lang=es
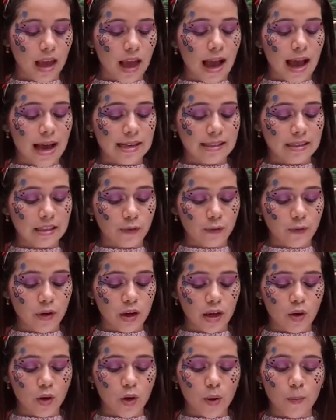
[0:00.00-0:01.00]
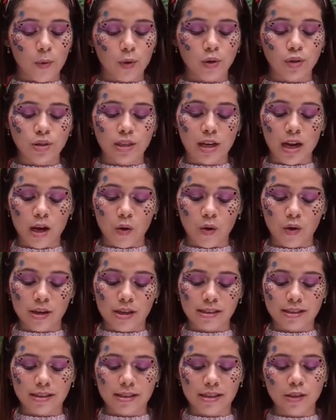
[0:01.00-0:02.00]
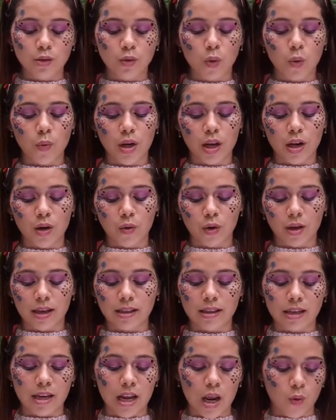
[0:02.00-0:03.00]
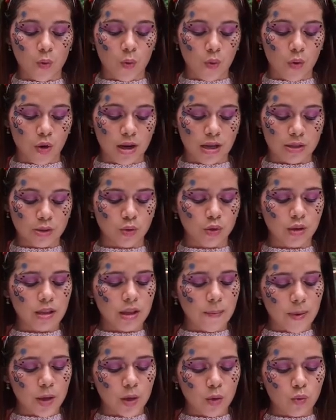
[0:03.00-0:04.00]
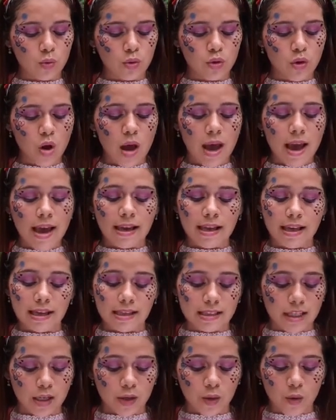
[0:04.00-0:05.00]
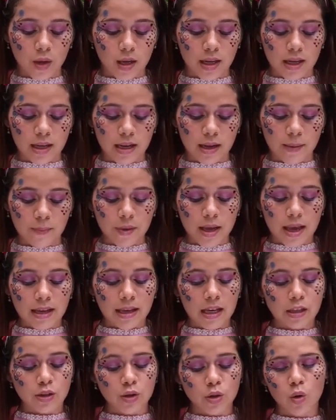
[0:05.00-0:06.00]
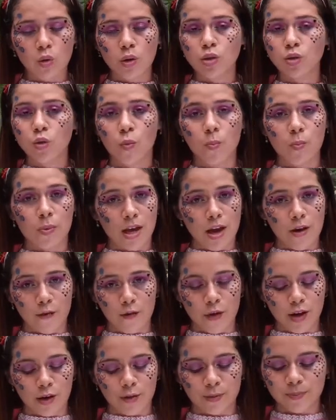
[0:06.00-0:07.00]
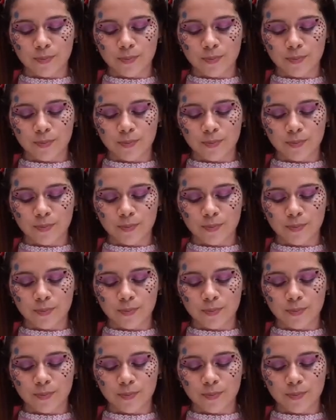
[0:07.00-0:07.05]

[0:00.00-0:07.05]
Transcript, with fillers: Así fue como los dragones descubrieron que tenían un corazón diminuto y lleno de ira, que solo escupía fuego.